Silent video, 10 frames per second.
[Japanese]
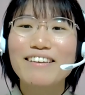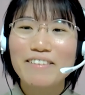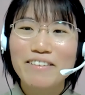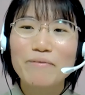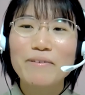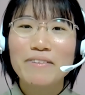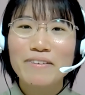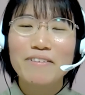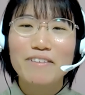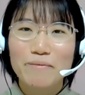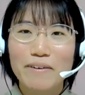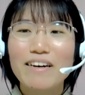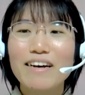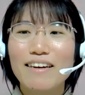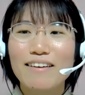そういう思いついたことも
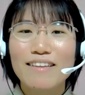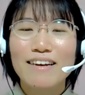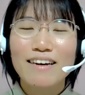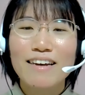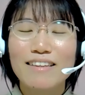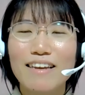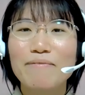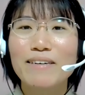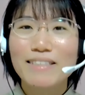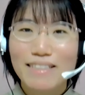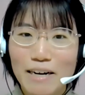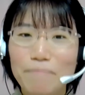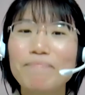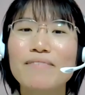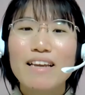たくさん書いていました。
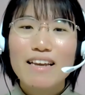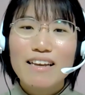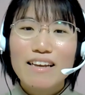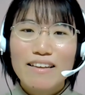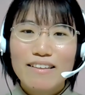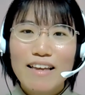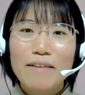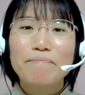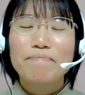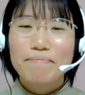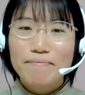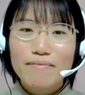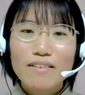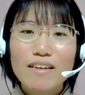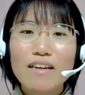で、
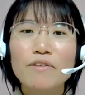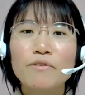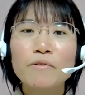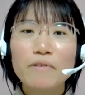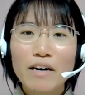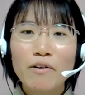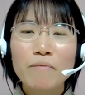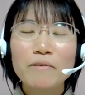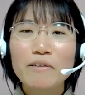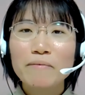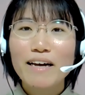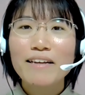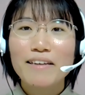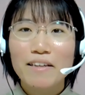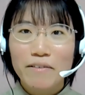その他、
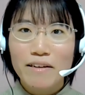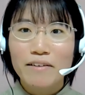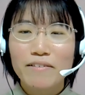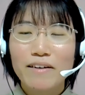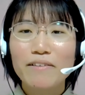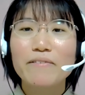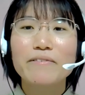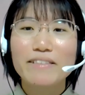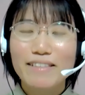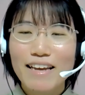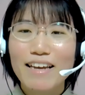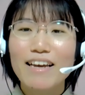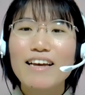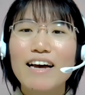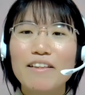ホームルームアンケートでリクエストをして、
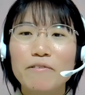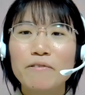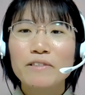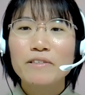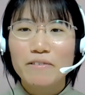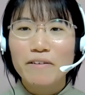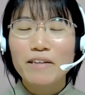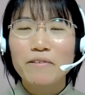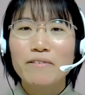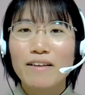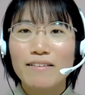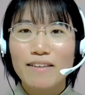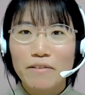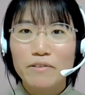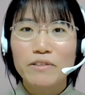講師の加藤先
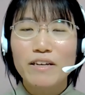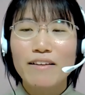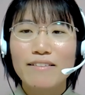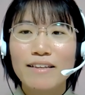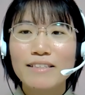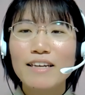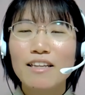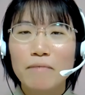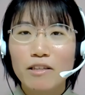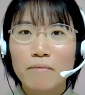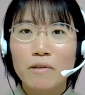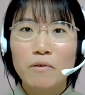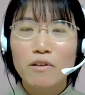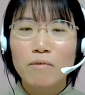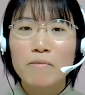生の受験生時代のまとめ
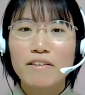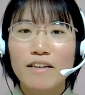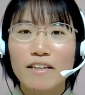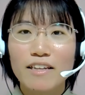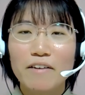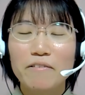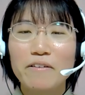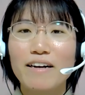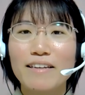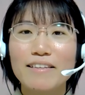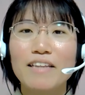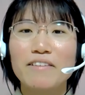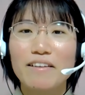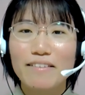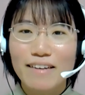ノートも見せていただくことができた
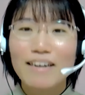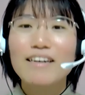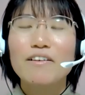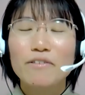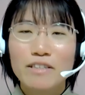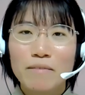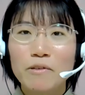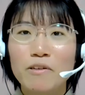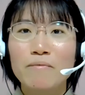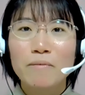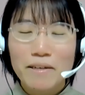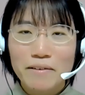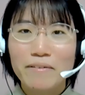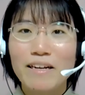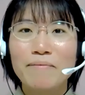のですが、そちらもとても
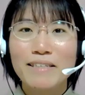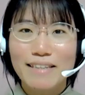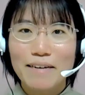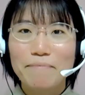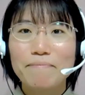勉強になりました。